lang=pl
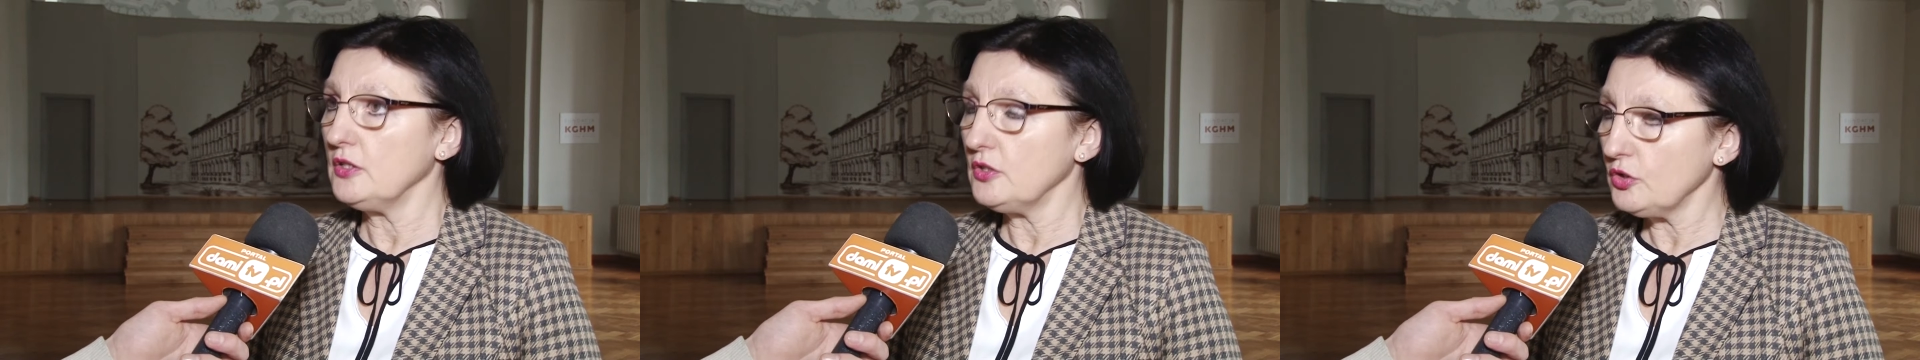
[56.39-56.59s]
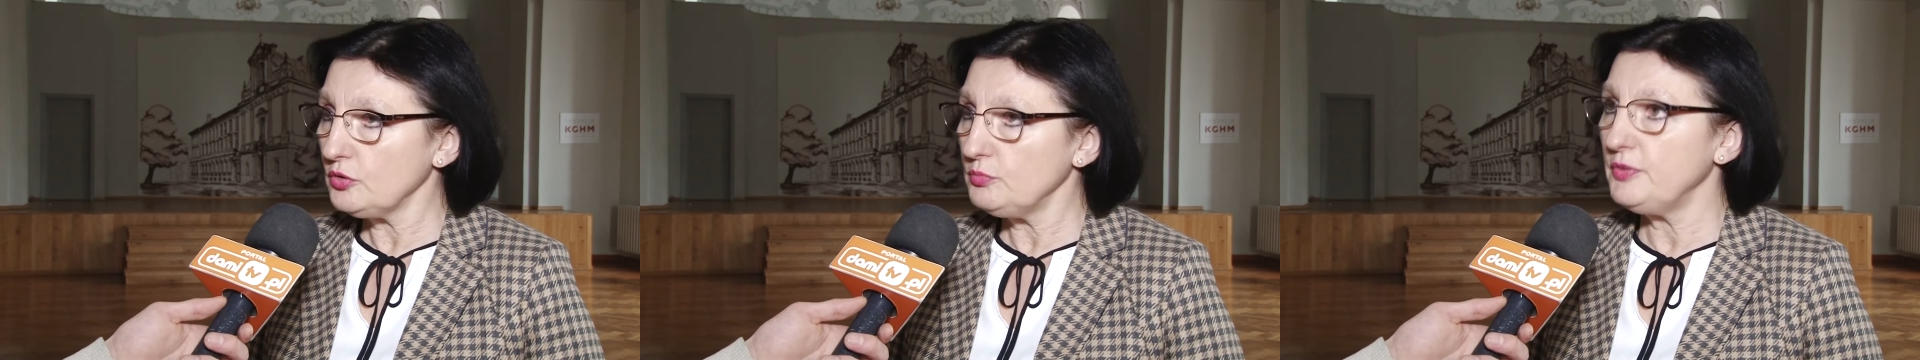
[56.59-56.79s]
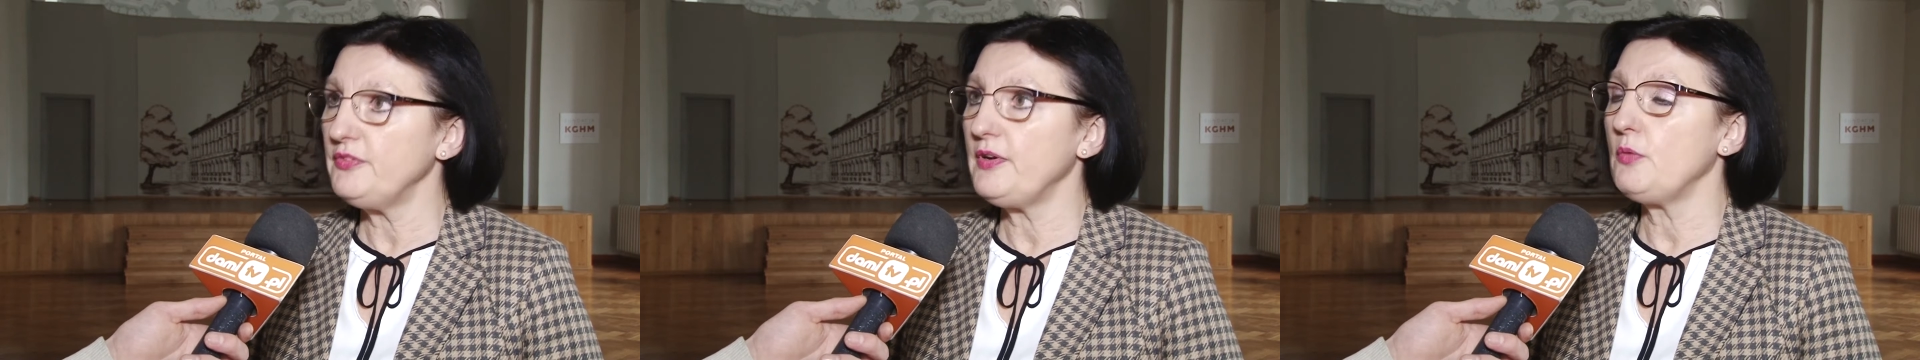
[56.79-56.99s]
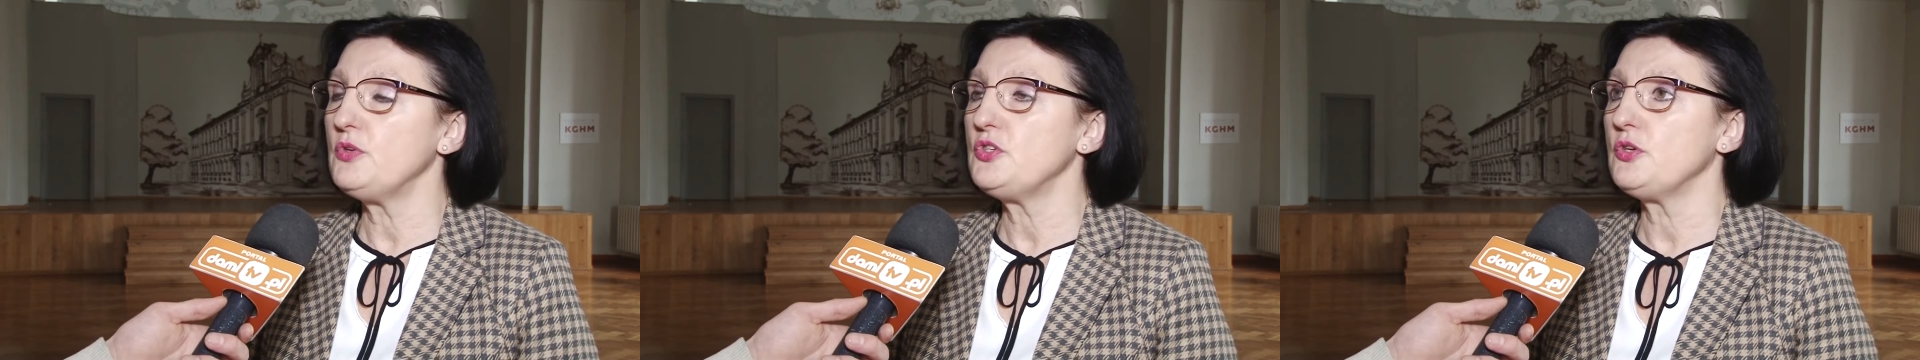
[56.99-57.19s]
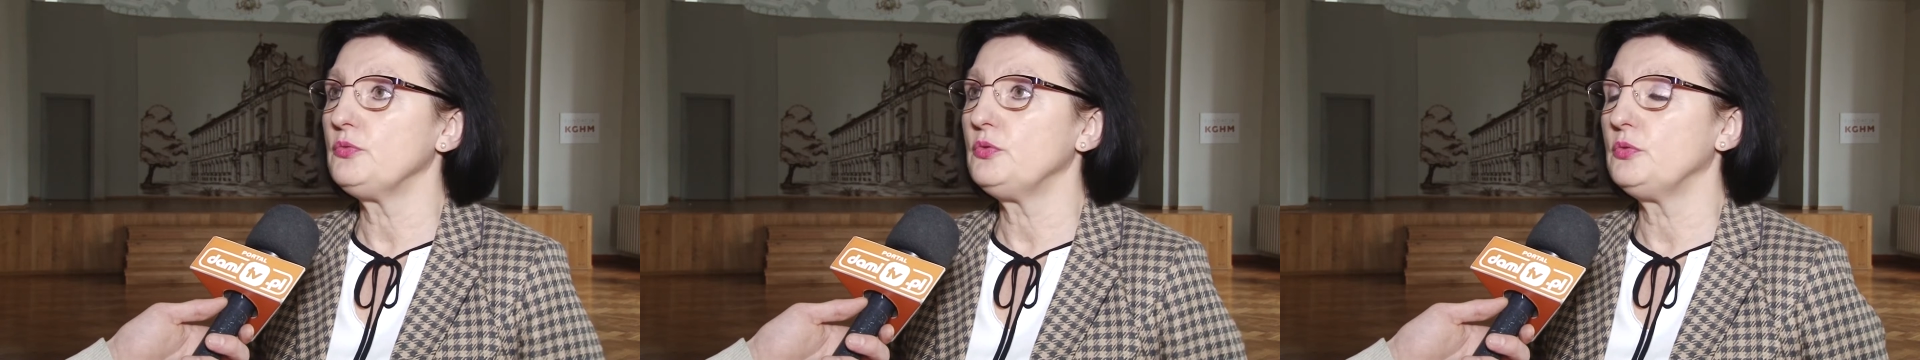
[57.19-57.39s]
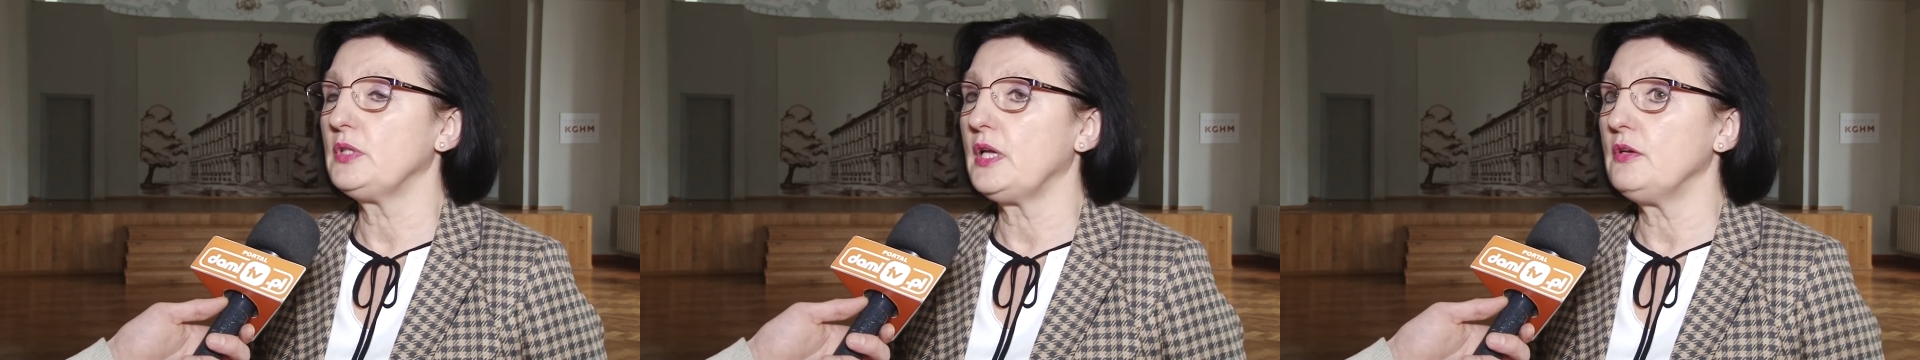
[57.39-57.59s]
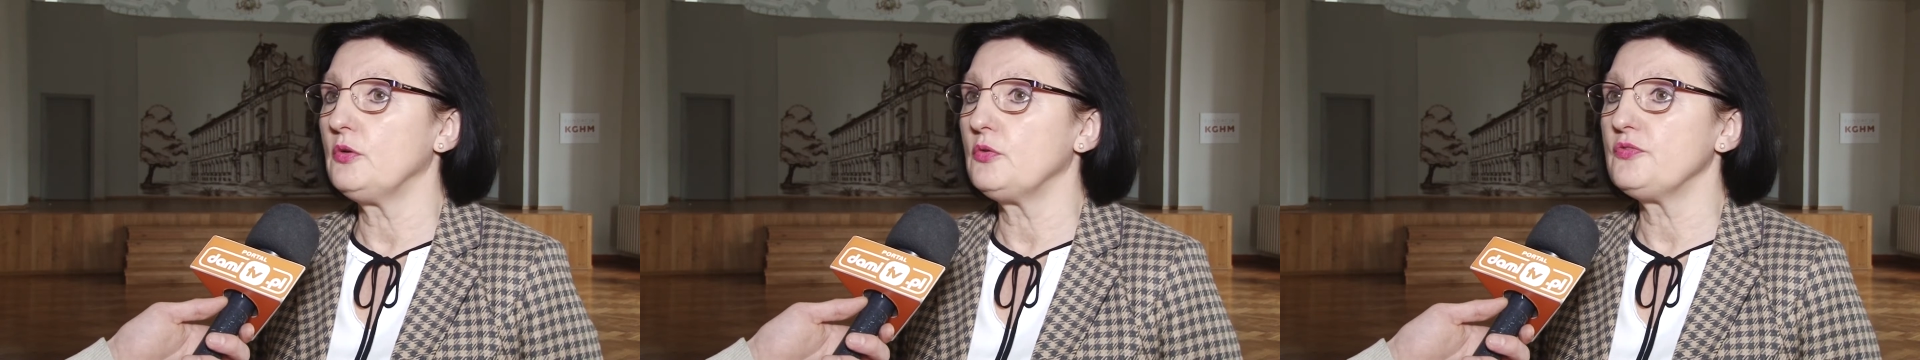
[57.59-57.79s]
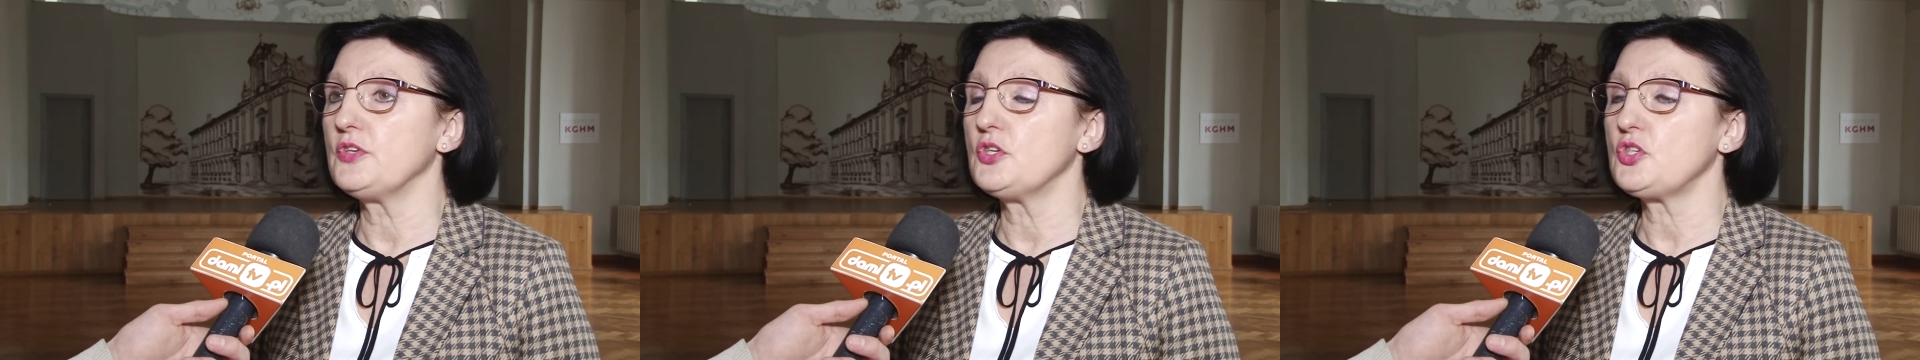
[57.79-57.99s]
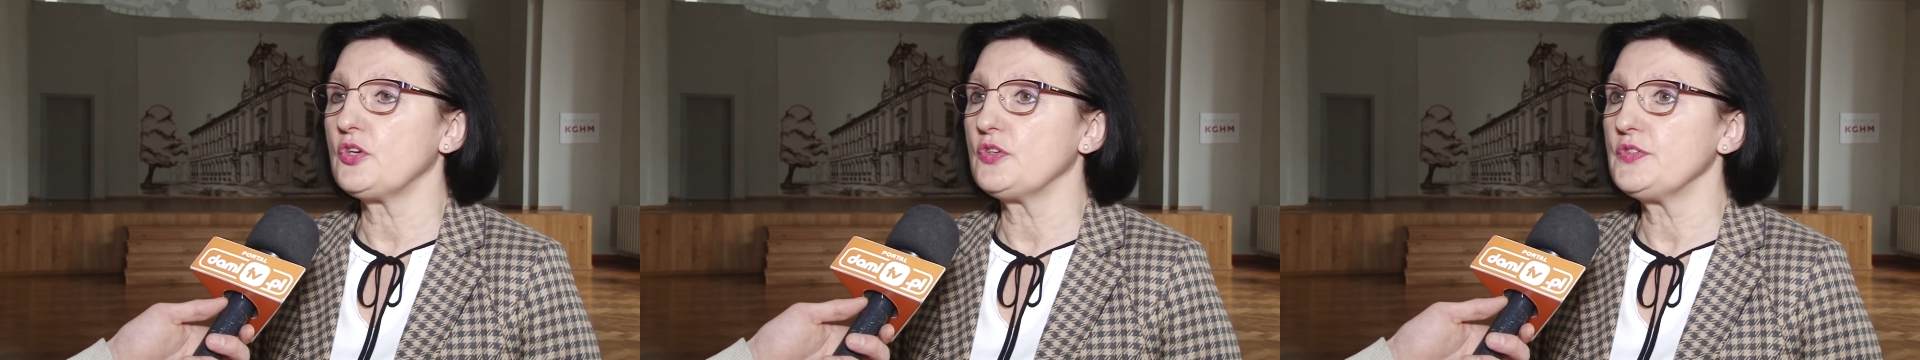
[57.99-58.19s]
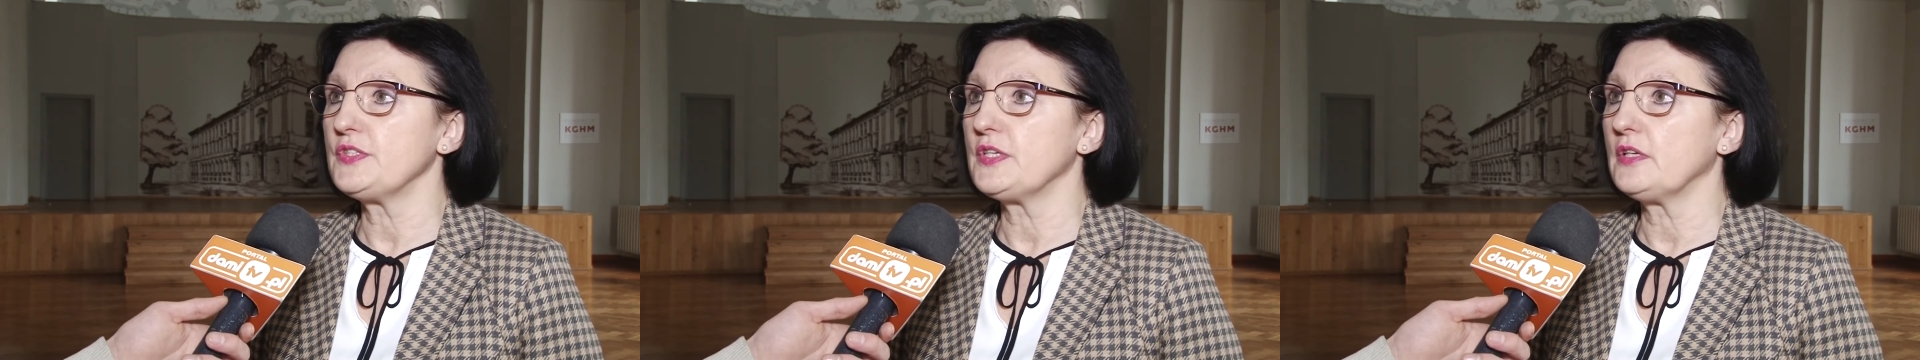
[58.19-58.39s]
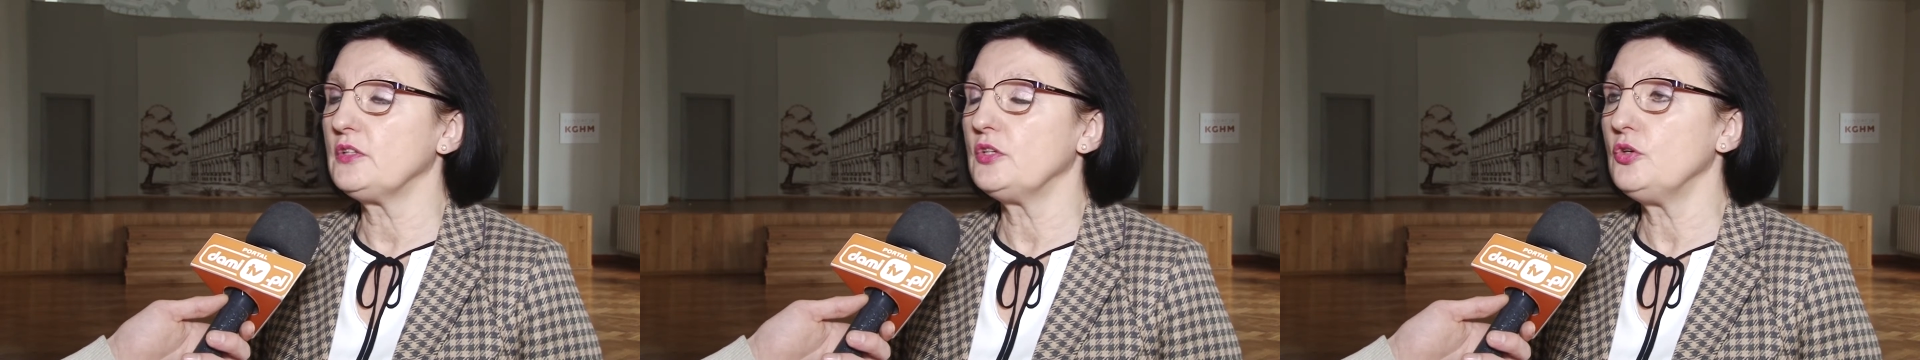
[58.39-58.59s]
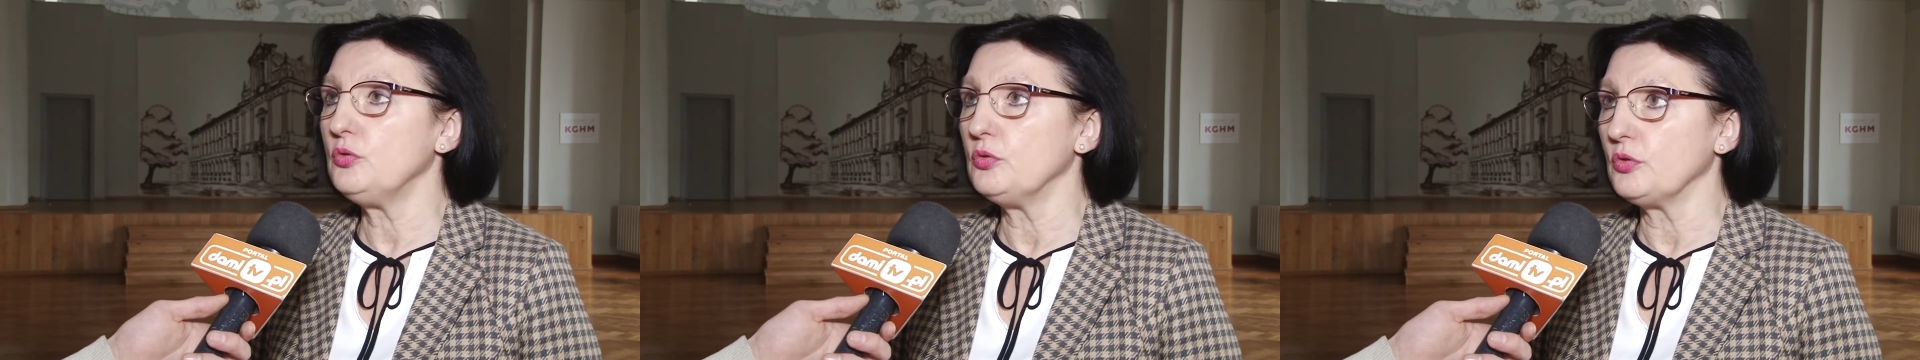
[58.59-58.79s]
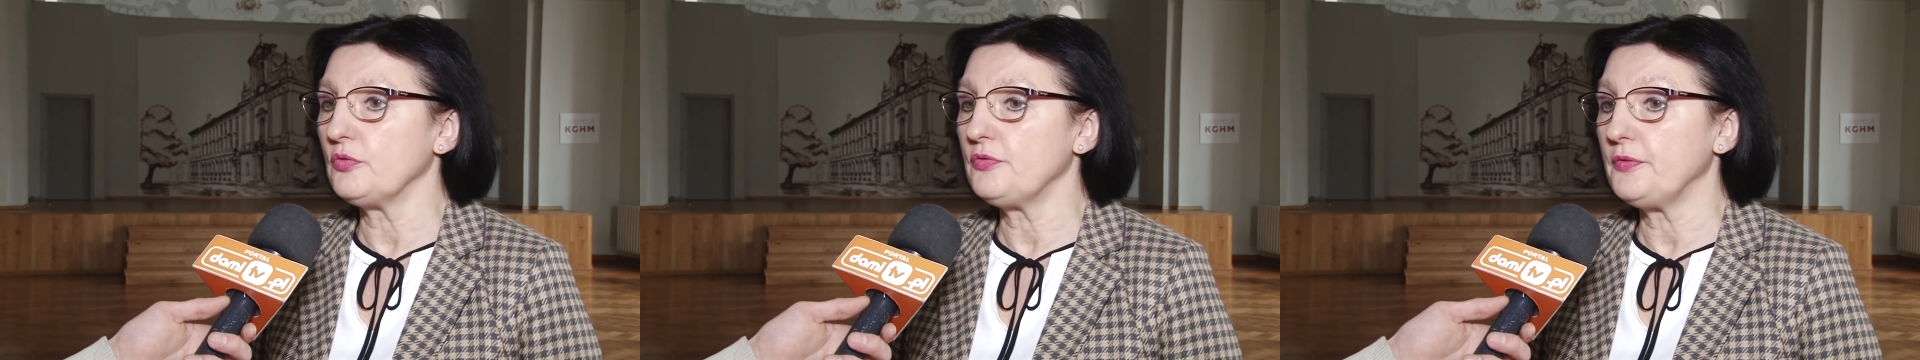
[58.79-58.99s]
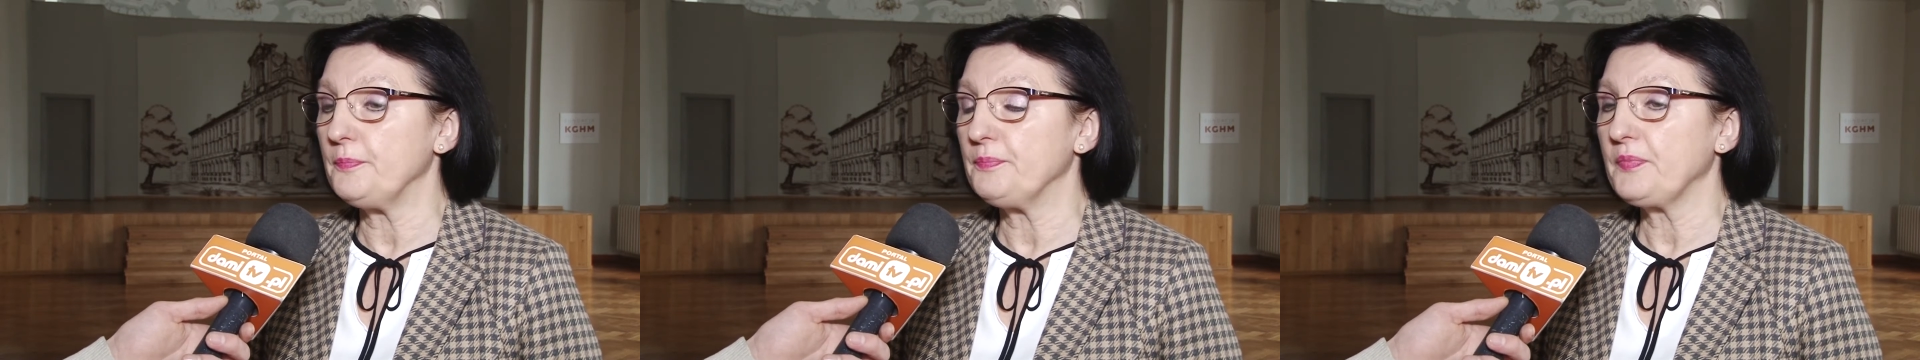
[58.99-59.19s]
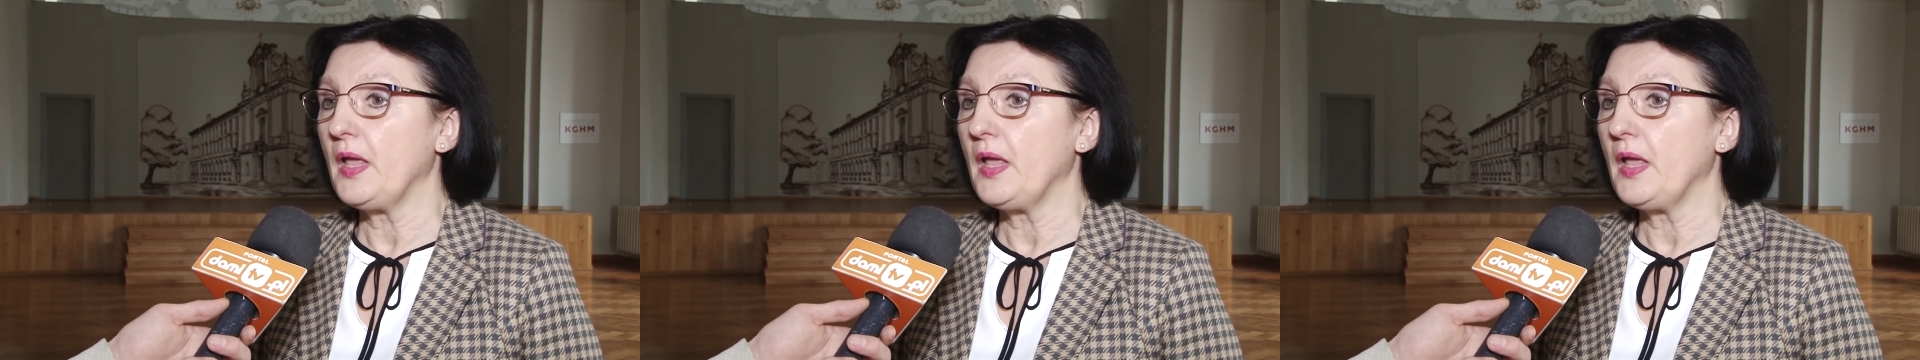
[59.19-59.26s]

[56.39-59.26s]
i odbywały się tutaj również koncerty chórów.